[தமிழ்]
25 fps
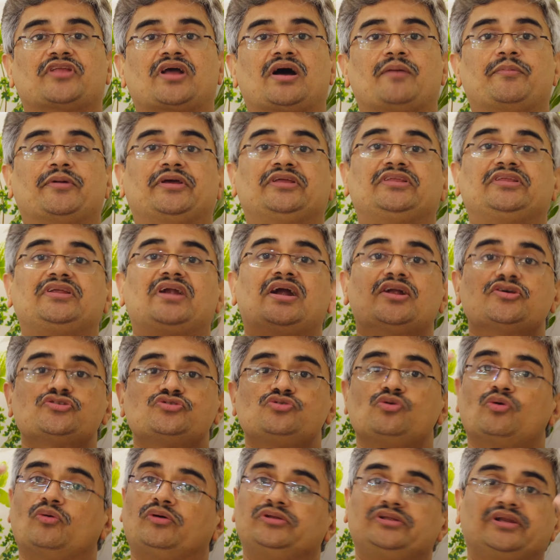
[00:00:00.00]
அப்போ எதனால
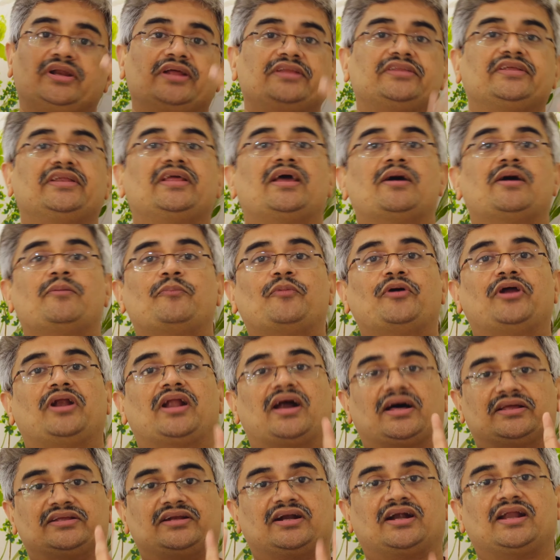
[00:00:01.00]
ஸ்ட்ரோக் வந்துருக்குன்னு தெரியாமல்
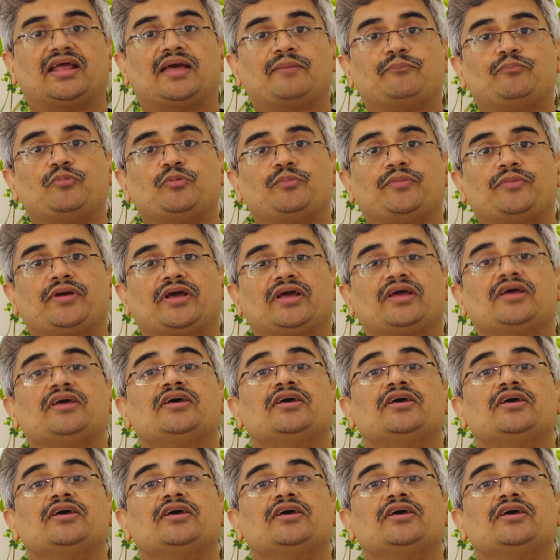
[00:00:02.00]
போயிடலாம் அதனால் எப்பவுமே